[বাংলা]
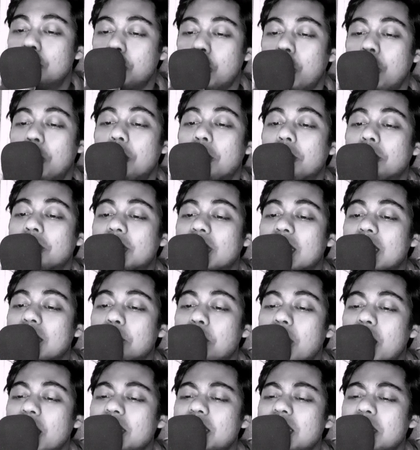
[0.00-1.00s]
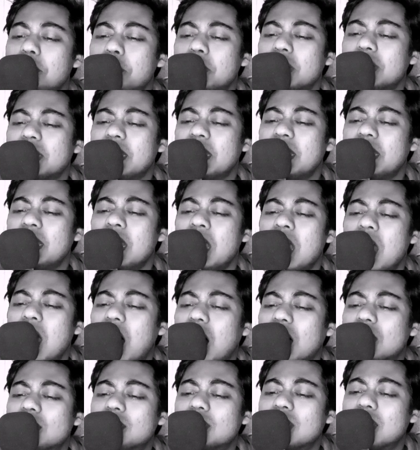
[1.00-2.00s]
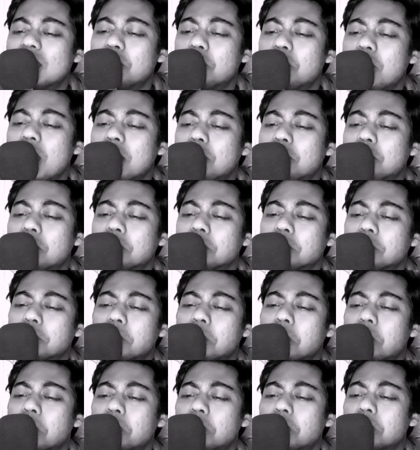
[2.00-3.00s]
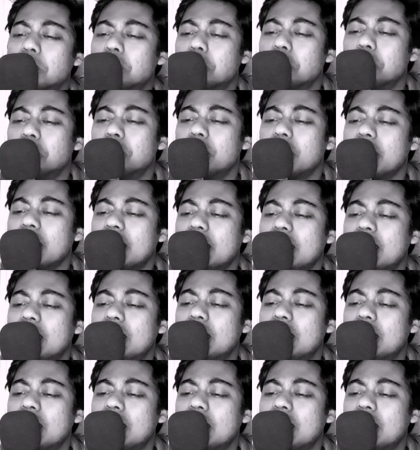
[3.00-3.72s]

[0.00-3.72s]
ছয় অঙ্কের মাইনে পেতে আদনানও এখন ঘোর দৌড়ে